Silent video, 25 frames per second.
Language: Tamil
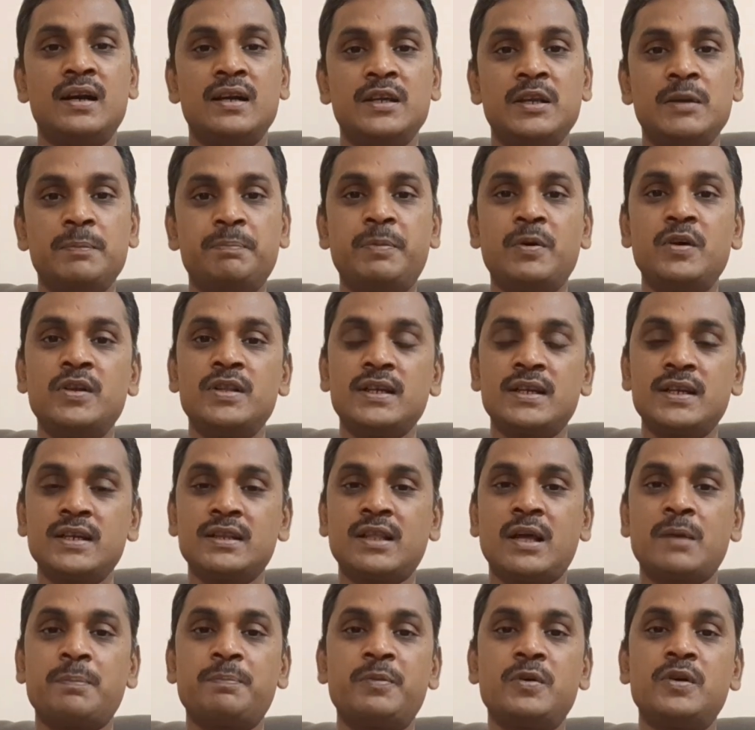இப்போதைக்கு
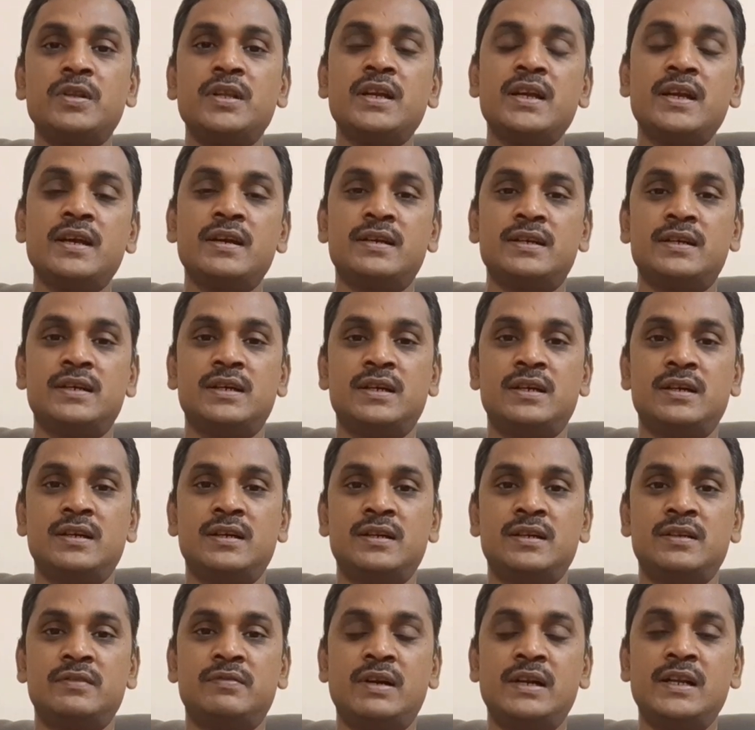தற்போதைய
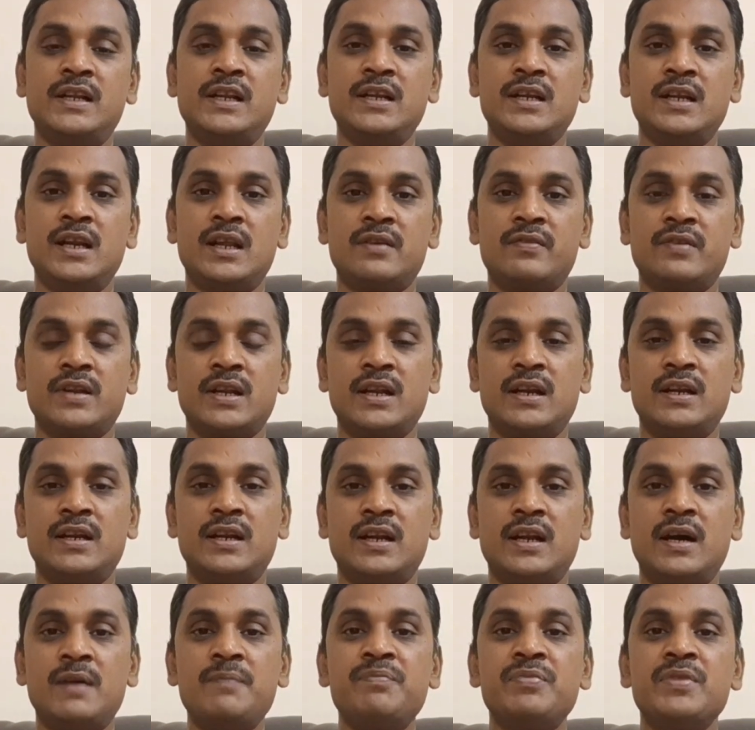வட்டி நிலவரம்
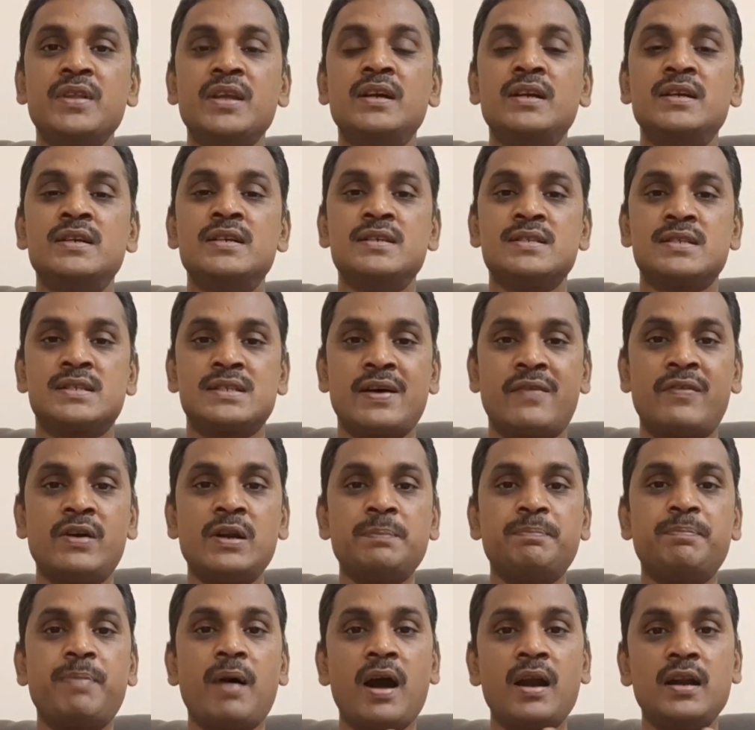என்னென்னா
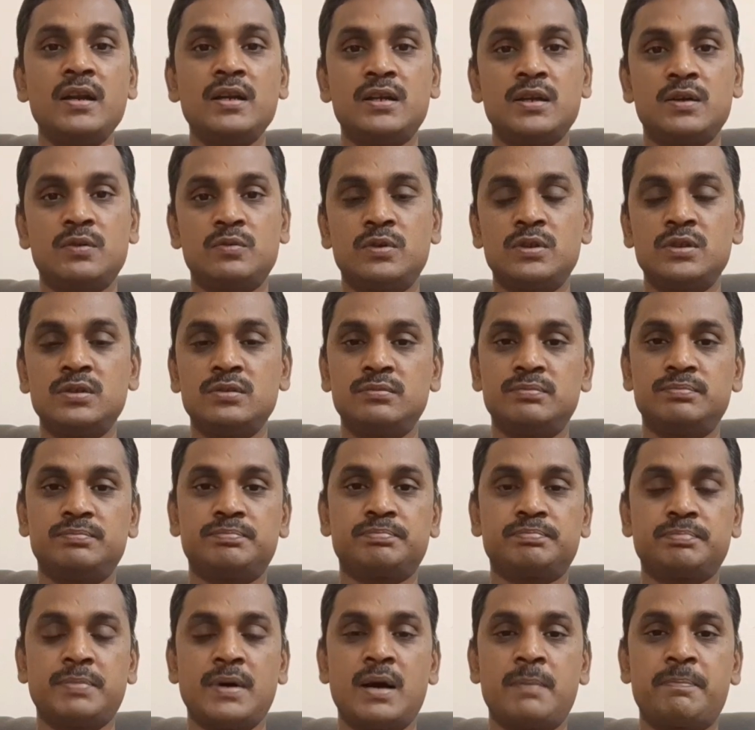செவன் பாயிண்ட் ஒன்
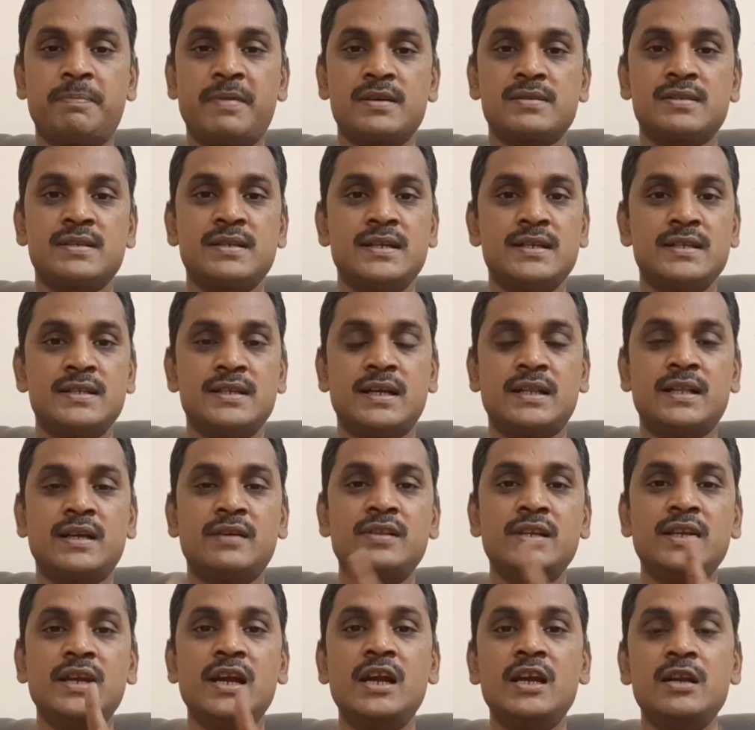பர்சன்டேஜ்
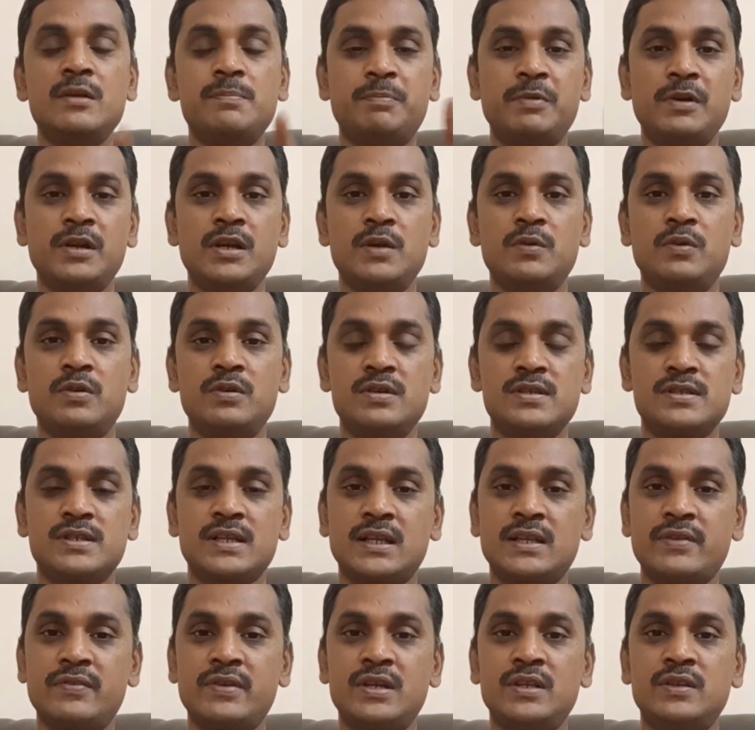அதாவது ஏழு புள்ளி ஒன்று
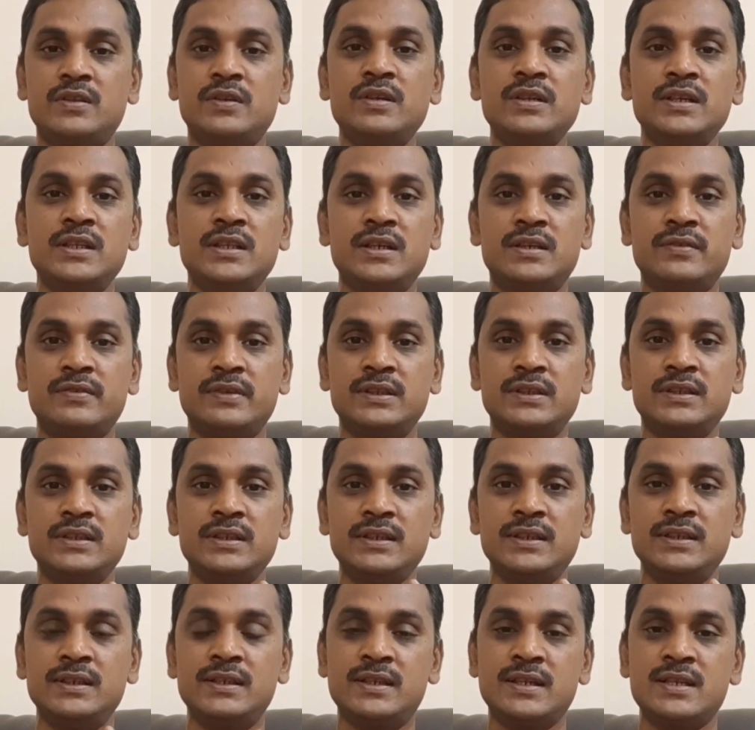சதவிகிதம் இதுக்கு வந்து
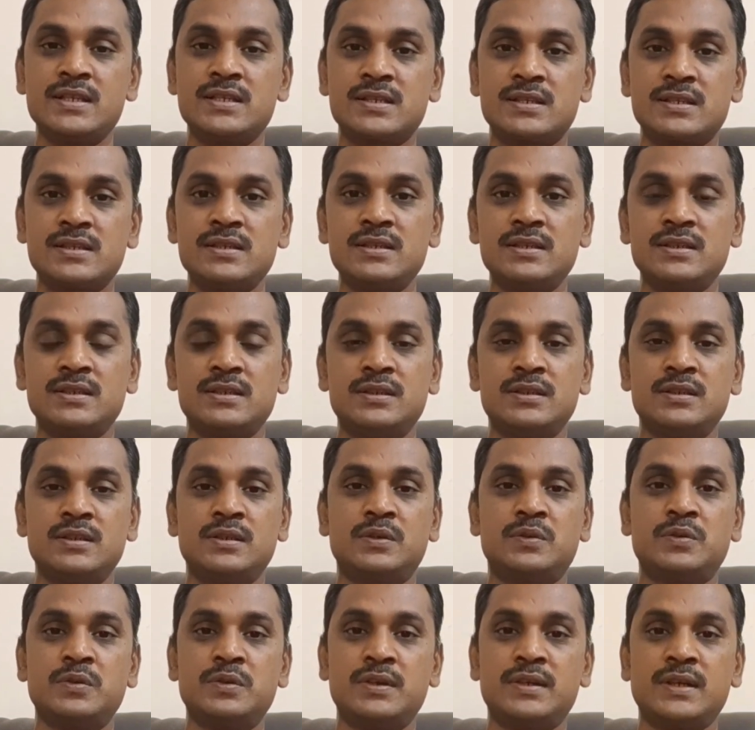இன்ட்ரெஸ்ட்டு
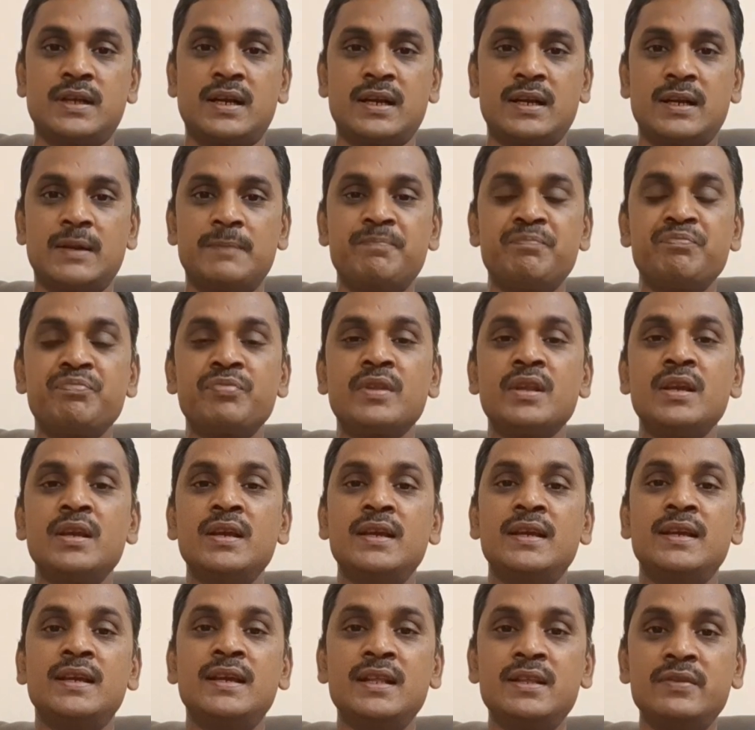கொடுக்குறாங்க
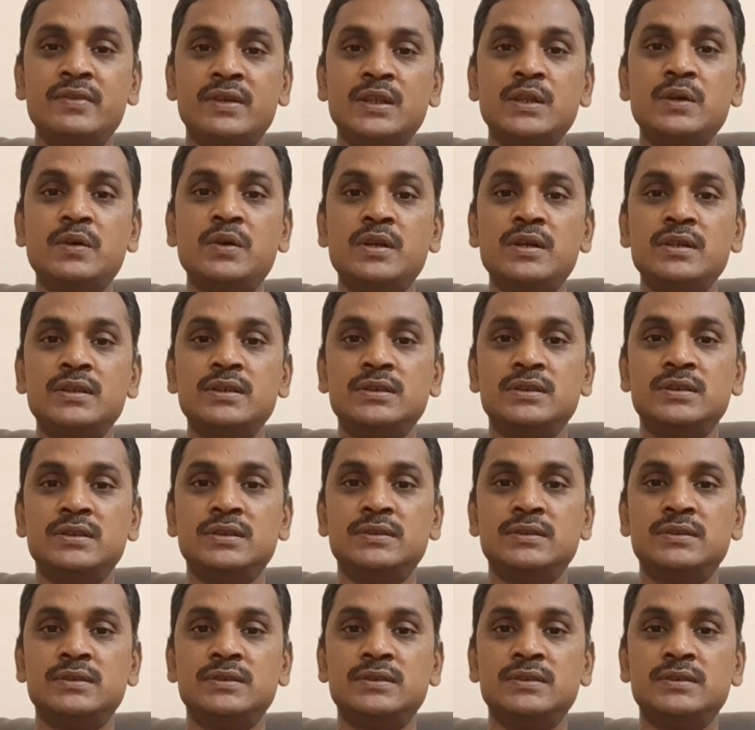இது வந்து ஒரு